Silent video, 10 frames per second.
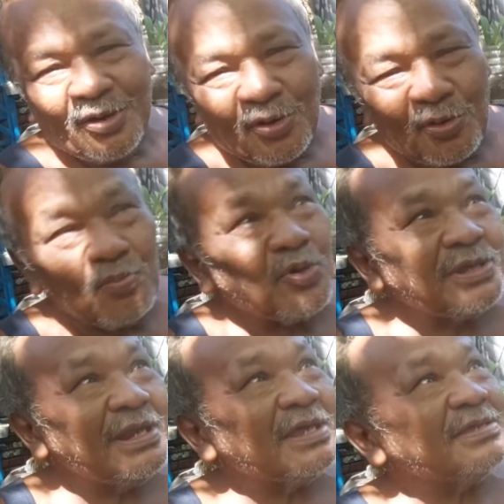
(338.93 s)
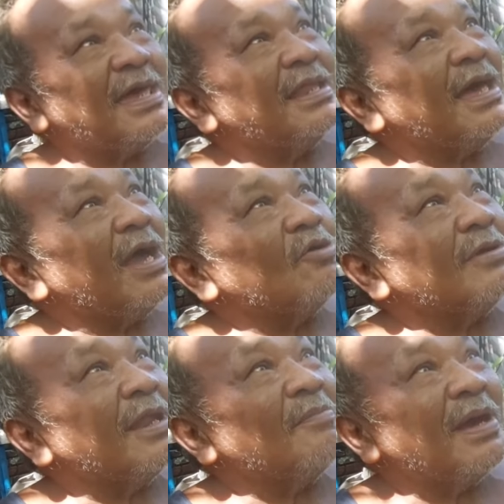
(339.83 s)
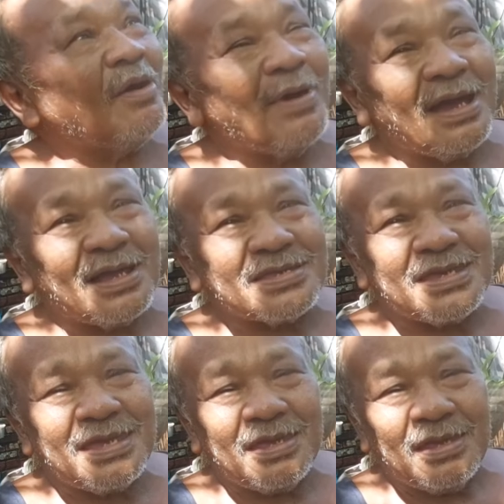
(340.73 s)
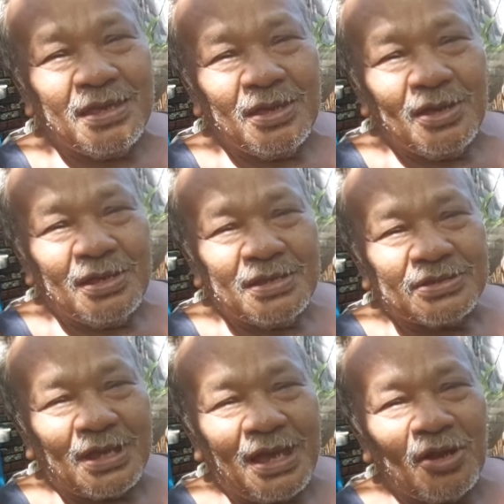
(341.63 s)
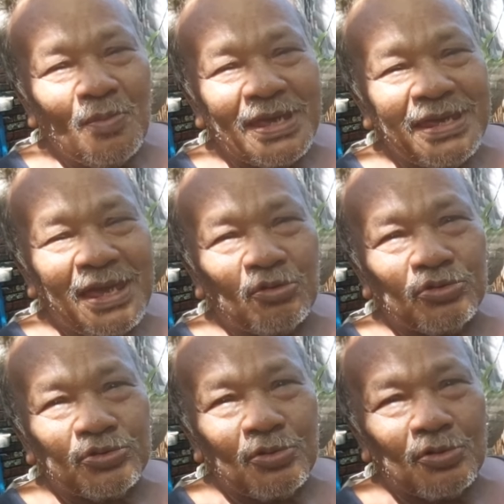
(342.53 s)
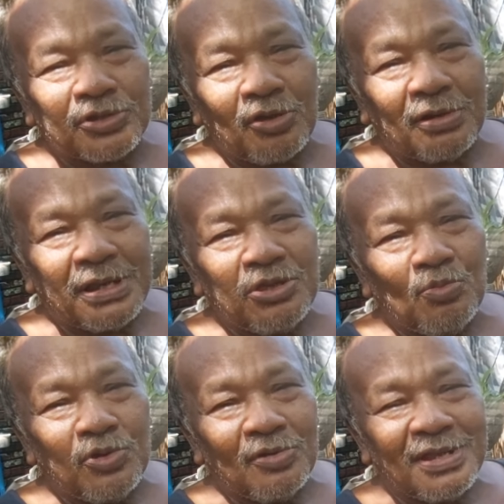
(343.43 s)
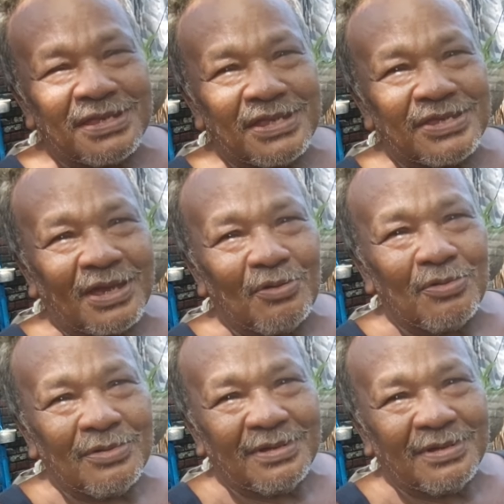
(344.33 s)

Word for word: kung pwede lang sana ako na lang magawa kasi saka ano mahingi akong tulong sa'yo, renew mo yung lisensya ko.